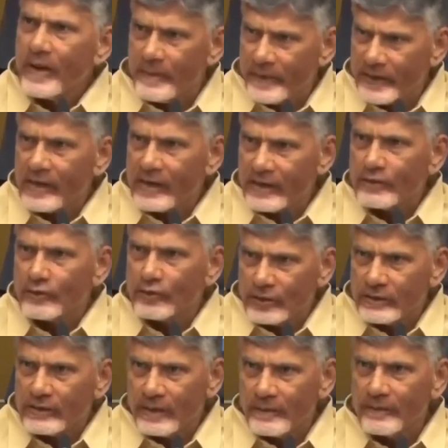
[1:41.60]
నీ పేపర్కి ఎక్కడి
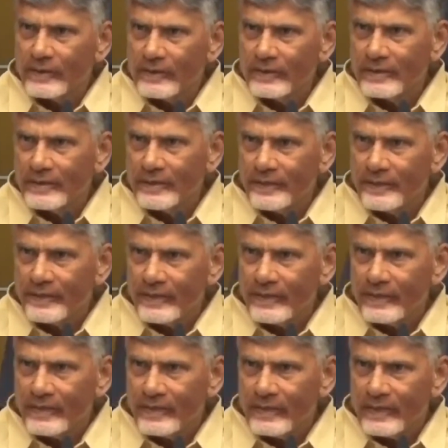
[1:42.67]
నుంచి వచ్చింది డబ్బులు
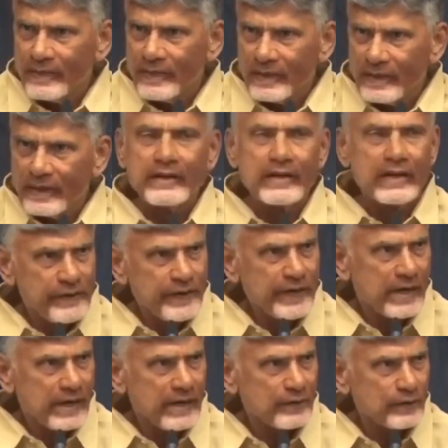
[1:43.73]
నీ
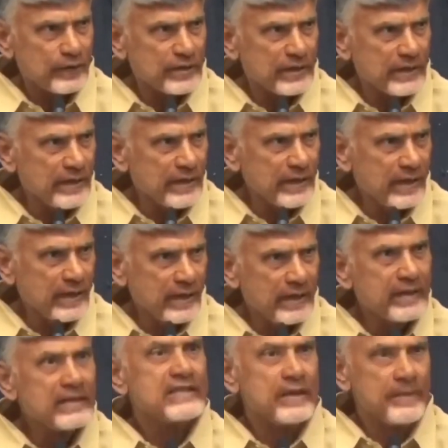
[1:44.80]
టీవీకి ఎక్కడి నుంచి వచ్చింది
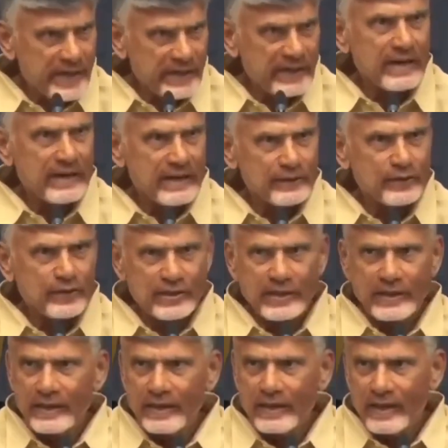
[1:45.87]
నీ సిమెంట్కి ఎక్కడి నుంచి
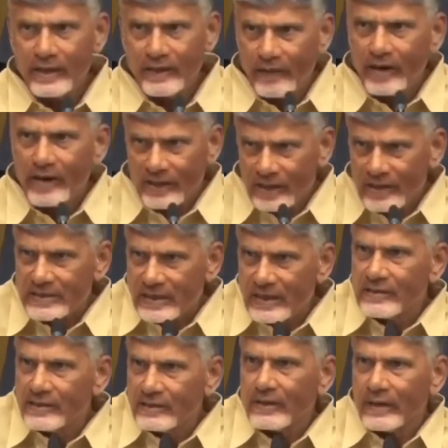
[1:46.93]
వచ్చింది వాళ్ళ
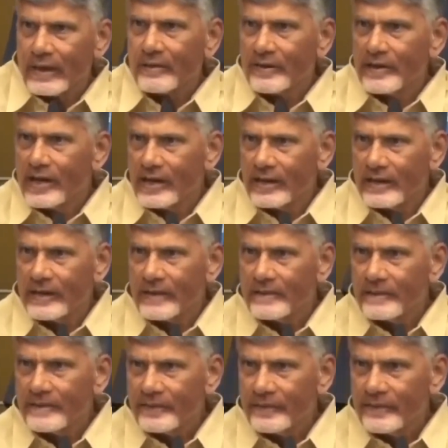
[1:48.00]
కష్టార్జితం నలభై ఏళ్ళది
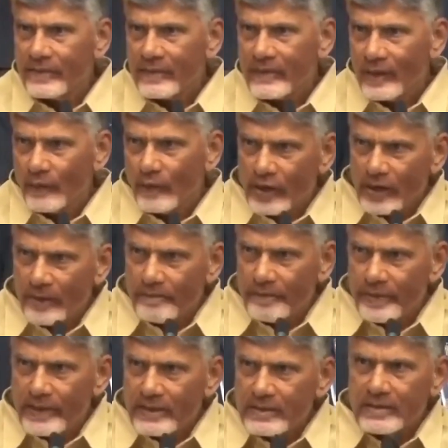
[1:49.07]
ఒక
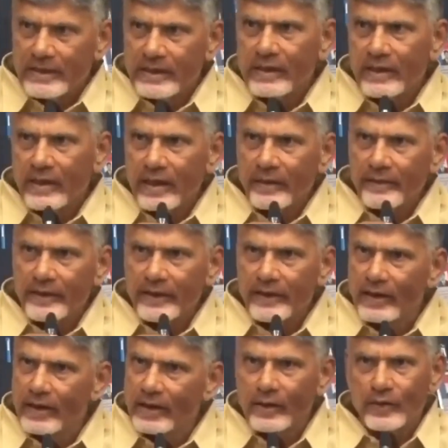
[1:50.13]
బీసీ
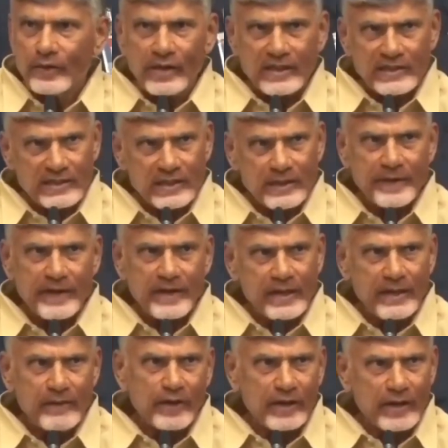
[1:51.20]
నలభై ఏళ్ళు
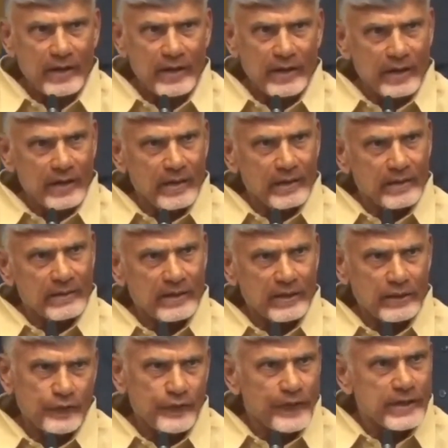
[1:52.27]
కష్టపడి ఒక
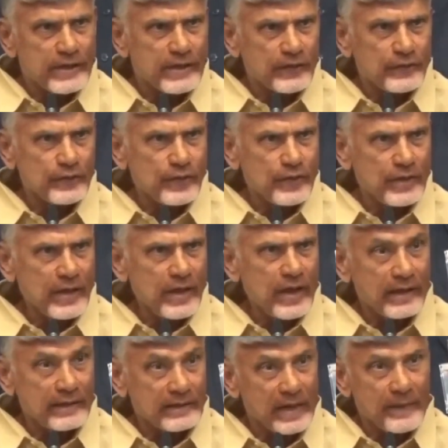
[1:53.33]
చిట్ ఫండ్
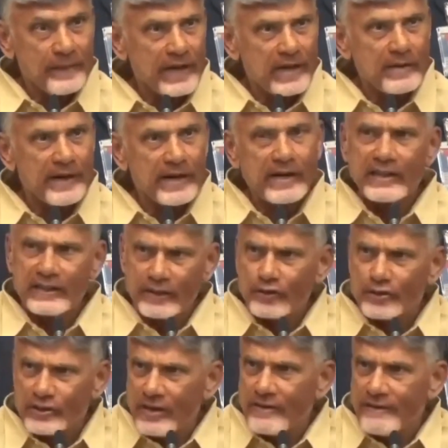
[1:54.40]
చేసుకుంటే అతనిపైన పడిన
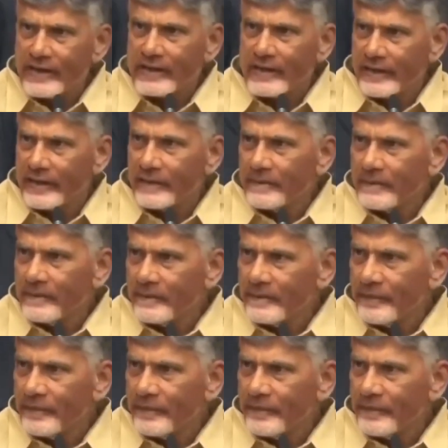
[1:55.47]
దౌర్జన్యం ఏంటి